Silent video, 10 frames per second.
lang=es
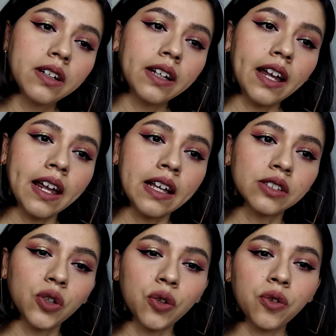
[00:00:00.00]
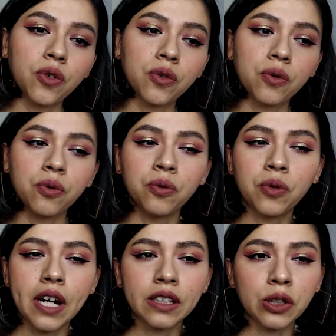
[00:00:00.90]
que es con
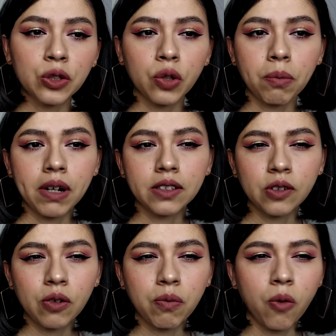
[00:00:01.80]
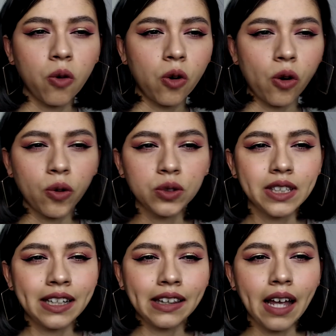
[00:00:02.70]
unas sombras como
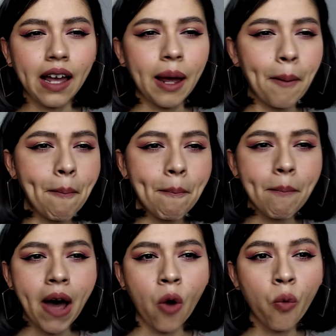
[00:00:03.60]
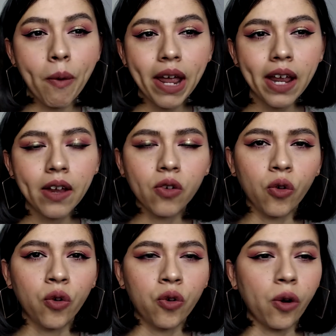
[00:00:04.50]
rosita mauve
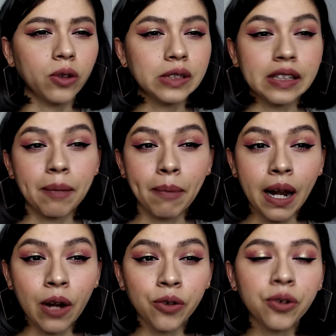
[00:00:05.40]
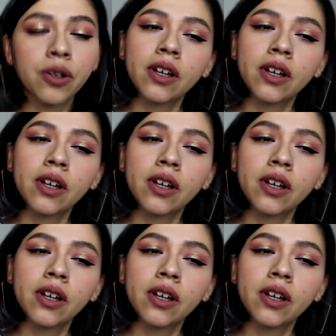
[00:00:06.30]
o rosita palo